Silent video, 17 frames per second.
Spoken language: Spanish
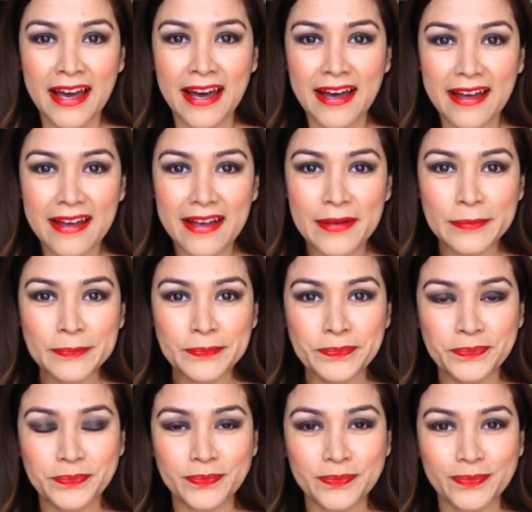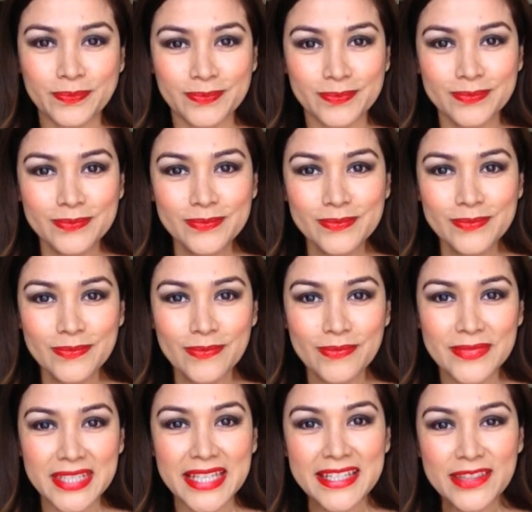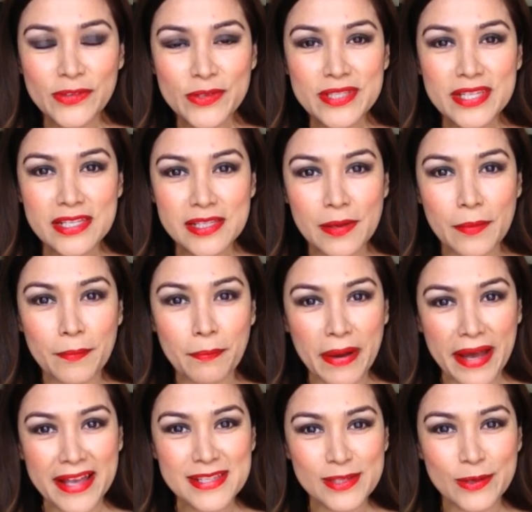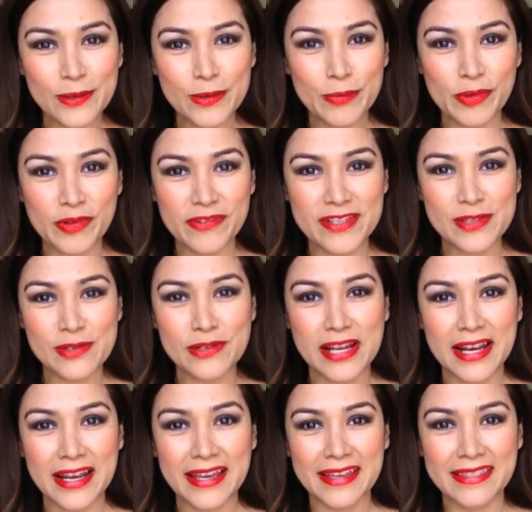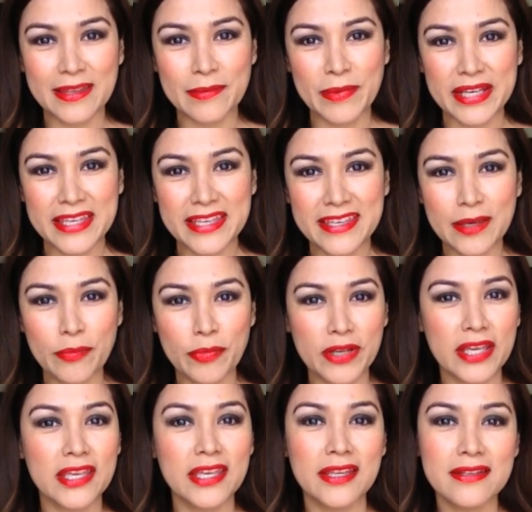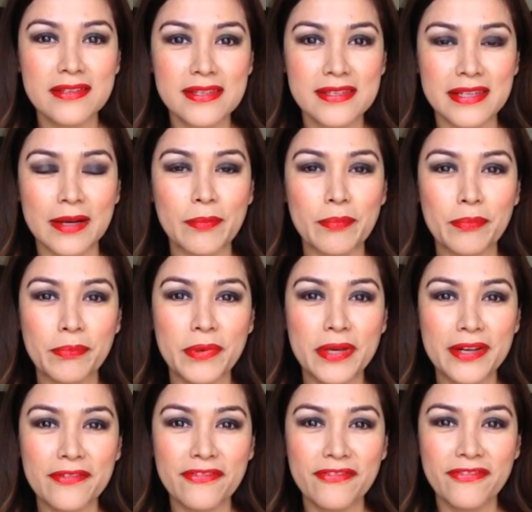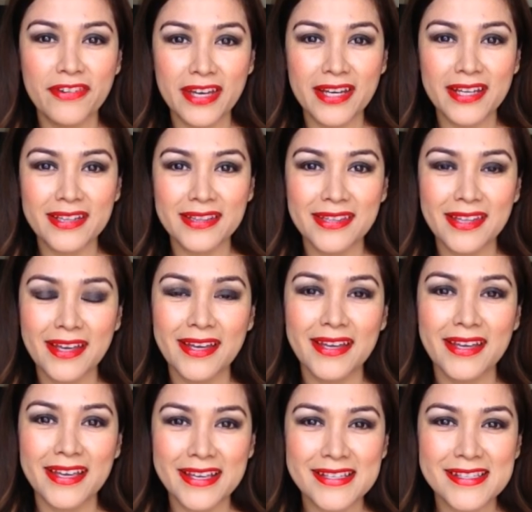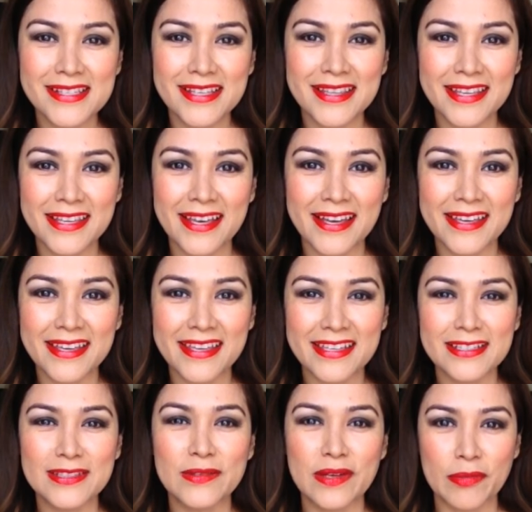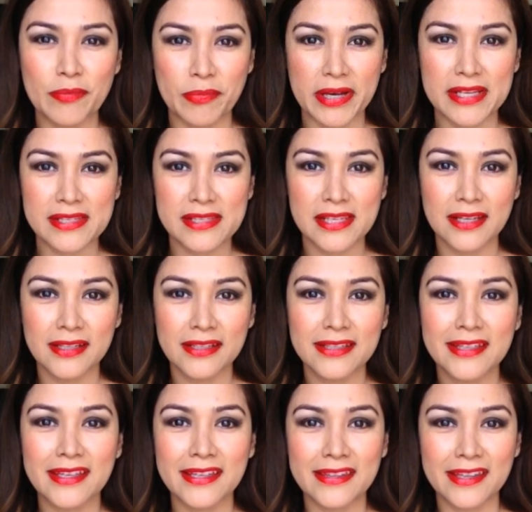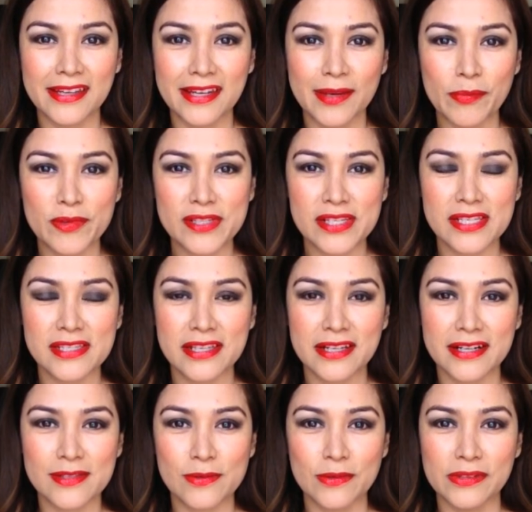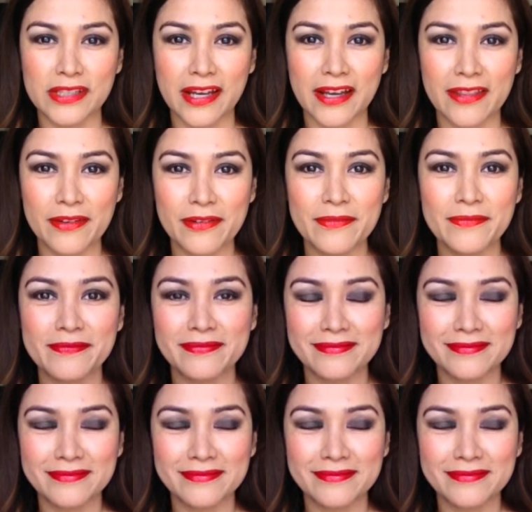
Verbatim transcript: Ah, entonces vas con un profesional a que te maquille porque quieres estar perfecta ese día y qué es lo que pasa, que tenemos este resultado.